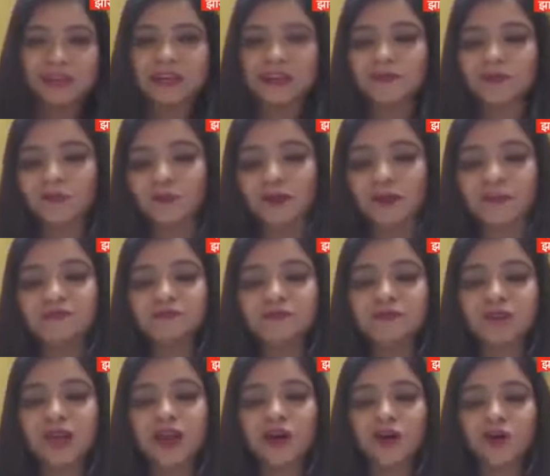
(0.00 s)
के स्पीकर होंगे
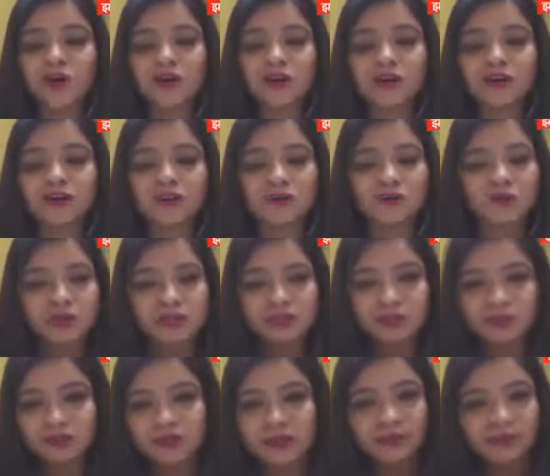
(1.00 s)
और
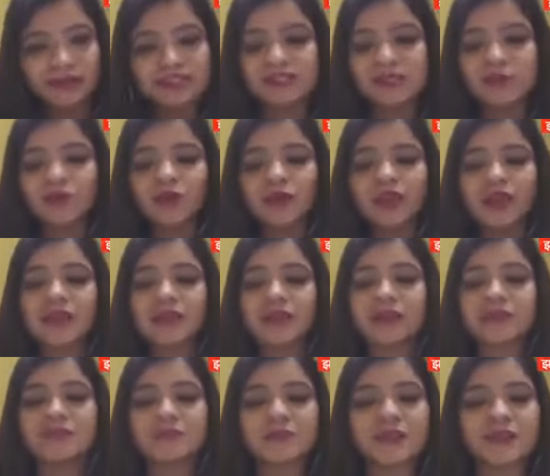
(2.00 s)
क्योंकि ध्वनिमत से
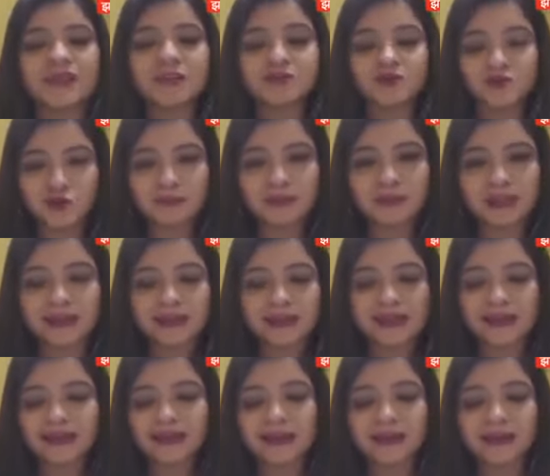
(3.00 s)
उन्हें स्पीकर चुन भी
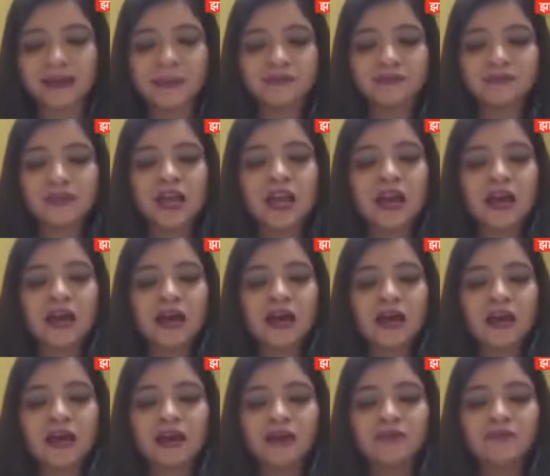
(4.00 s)
लिया गया है
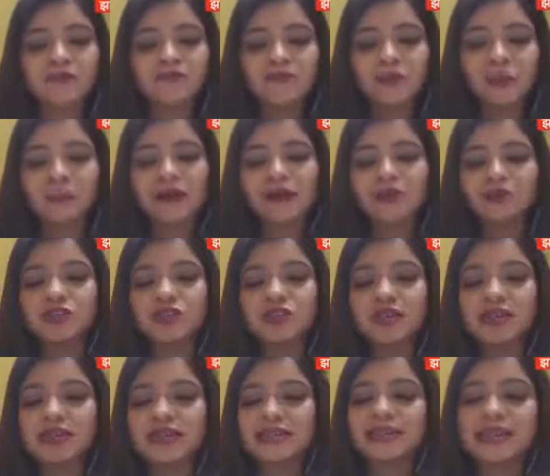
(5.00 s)

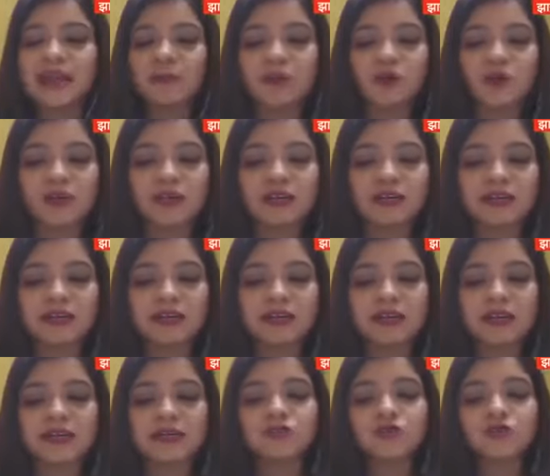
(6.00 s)
विपक्षी इंडिया ब्लॉक
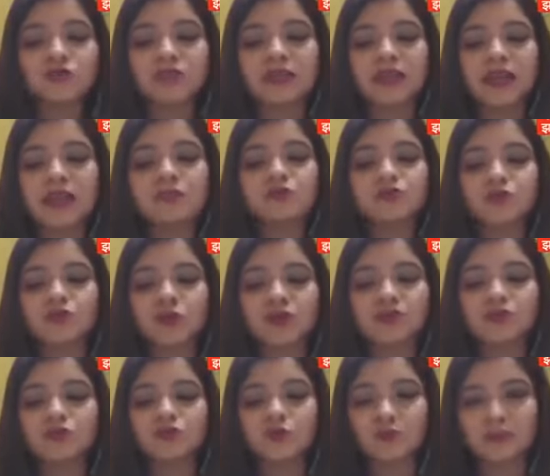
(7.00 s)
के के
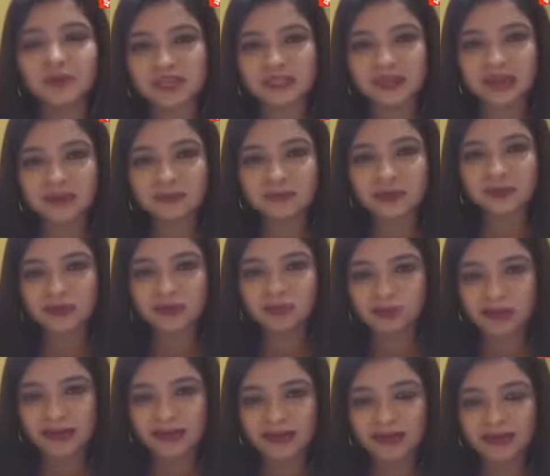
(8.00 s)
सुरेश को मैदान में
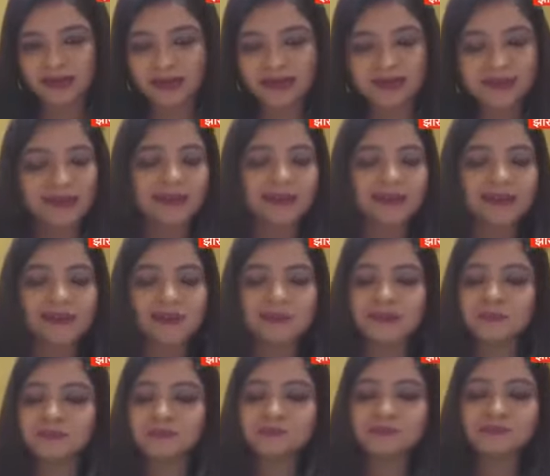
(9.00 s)
उतारा गया था
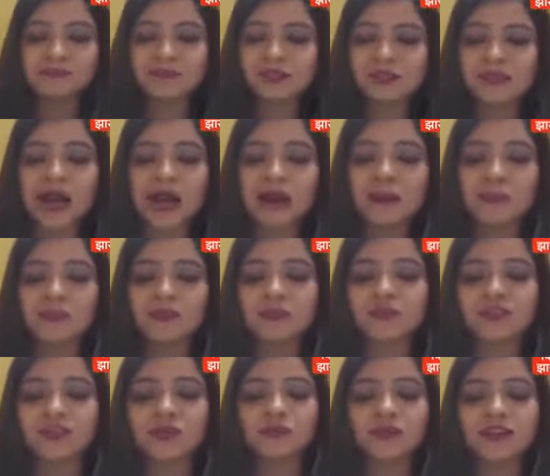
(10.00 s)
लेकिन यहाँ पर
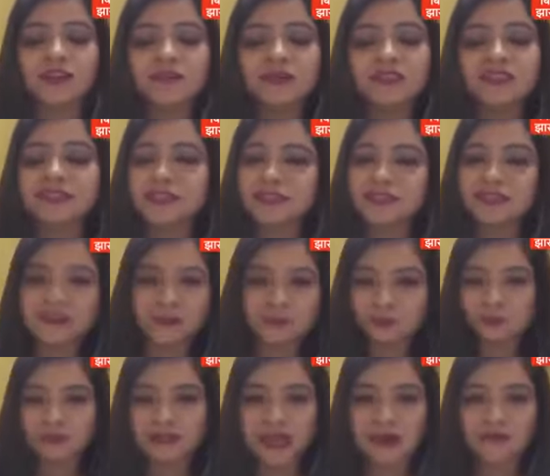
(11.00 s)
चूंकि ध्वनि मत से ये
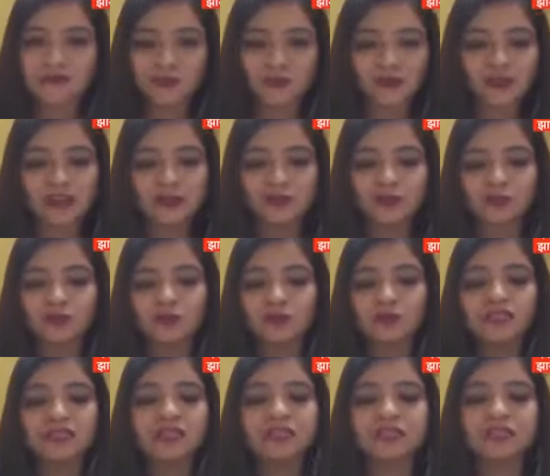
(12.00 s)
सब कुछ साफ हो गया तो
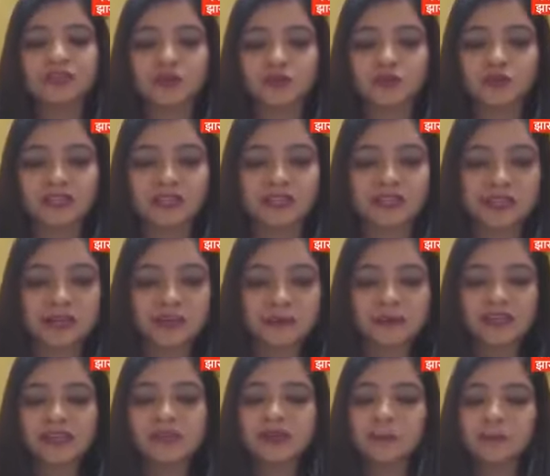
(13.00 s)
इसकी ज़रूरत ही नहीं
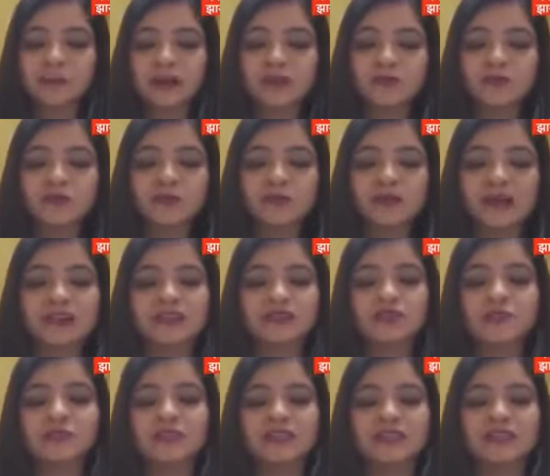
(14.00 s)
पड़ी ये पांचवी बार है
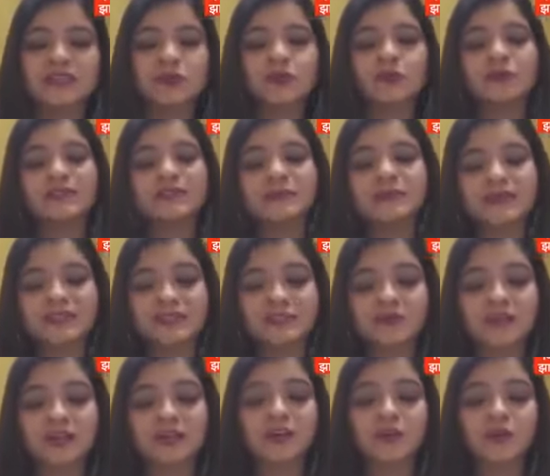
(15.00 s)
जब किसी लोकसभा
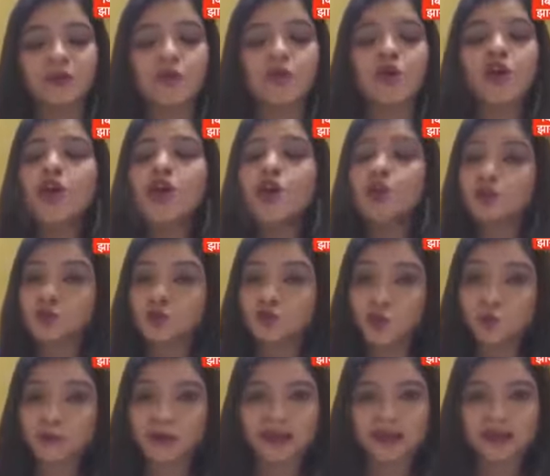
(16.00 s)
स्पीकर को
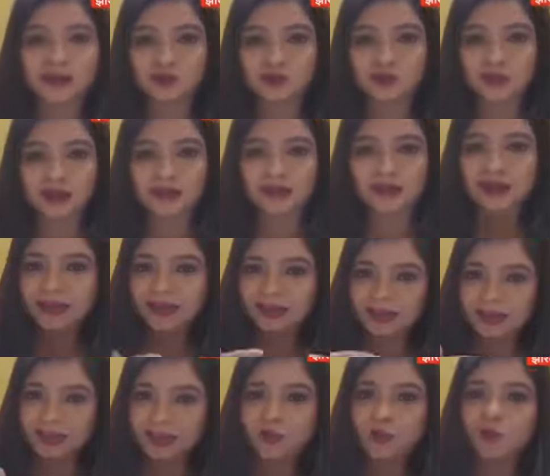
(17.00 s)
दोबारा चुना गया है
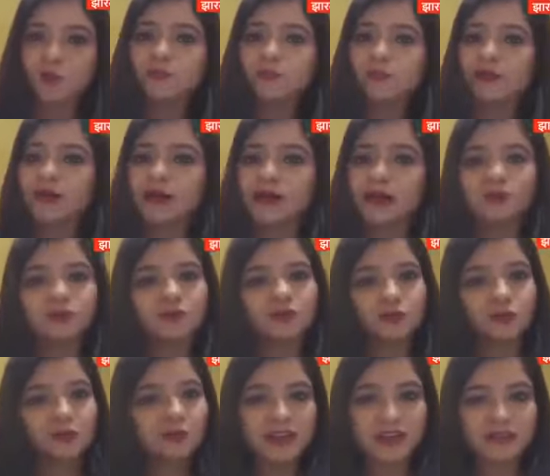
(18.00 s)
यानी कि ओम बिरला
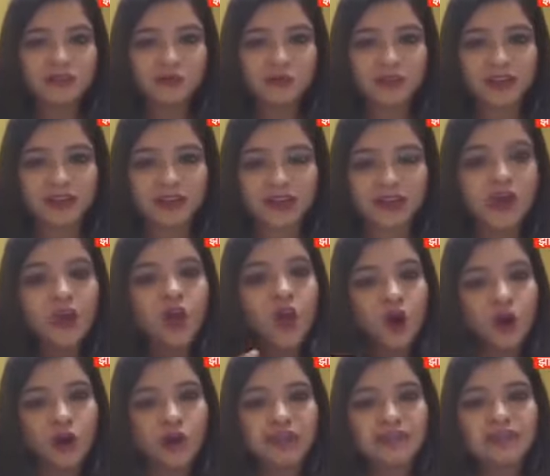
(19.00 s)
दोबारा चुने गए हैं
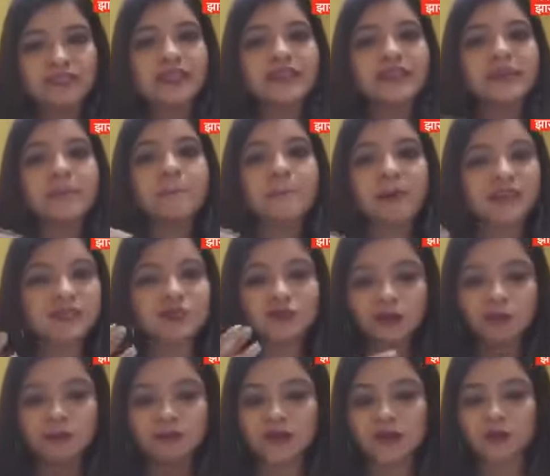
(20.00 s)
और ऐसा ये
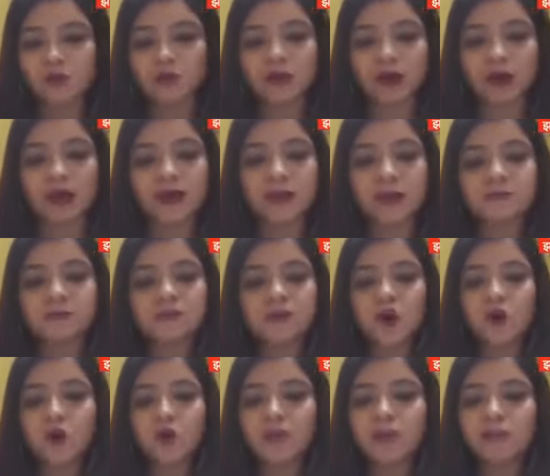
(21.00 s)
पांचवी बार हो रहा है
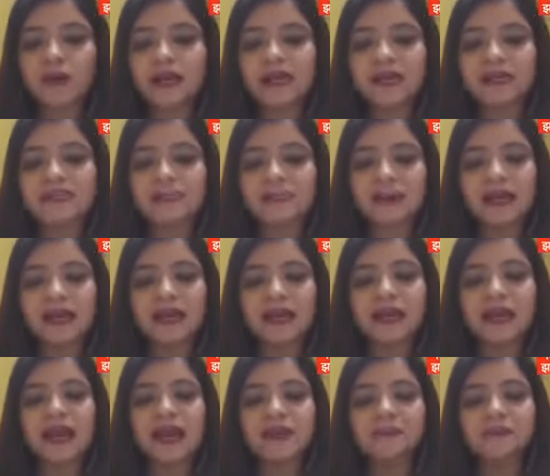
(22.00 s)
ओम बिरला से
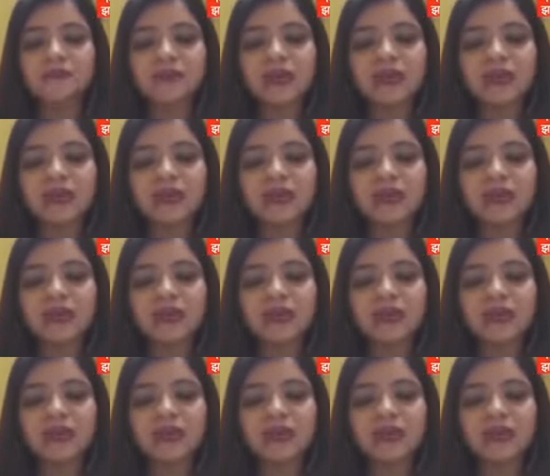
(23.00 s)
पहले